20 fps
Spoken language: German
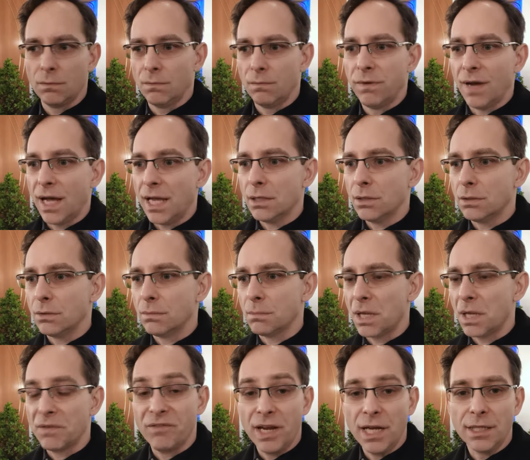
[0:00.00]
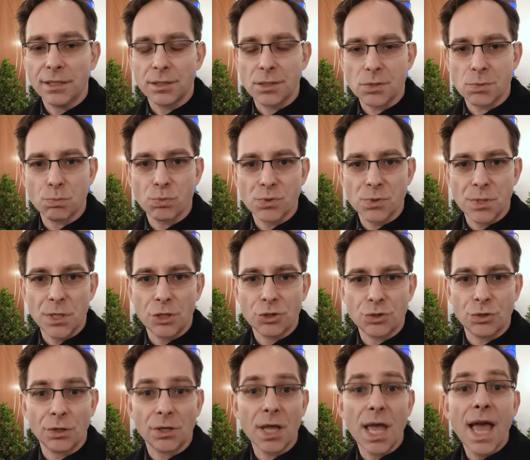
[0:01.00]
wann man welches
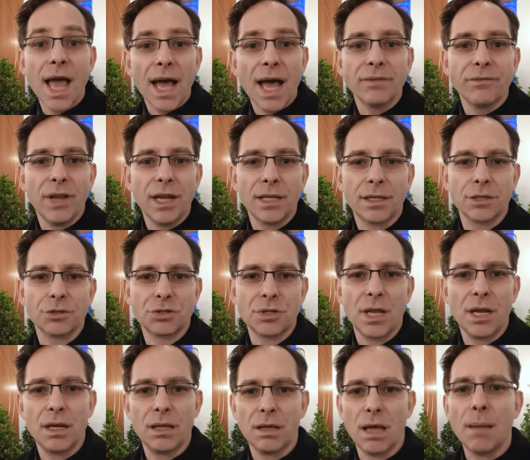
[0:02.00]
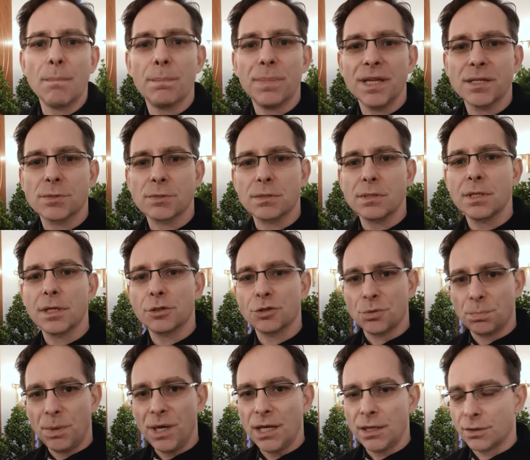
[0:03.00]
Musikstück an welcher Stelle am besten dann
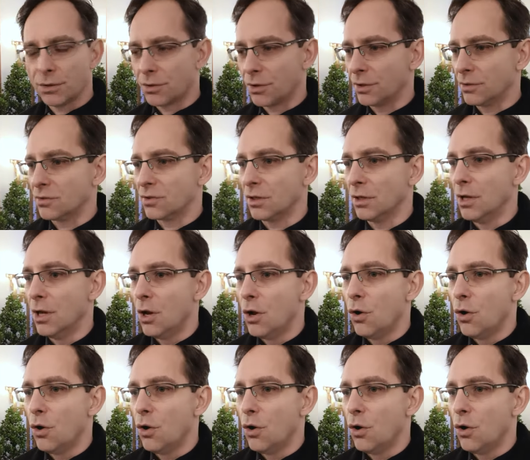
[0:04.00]
spielen könnte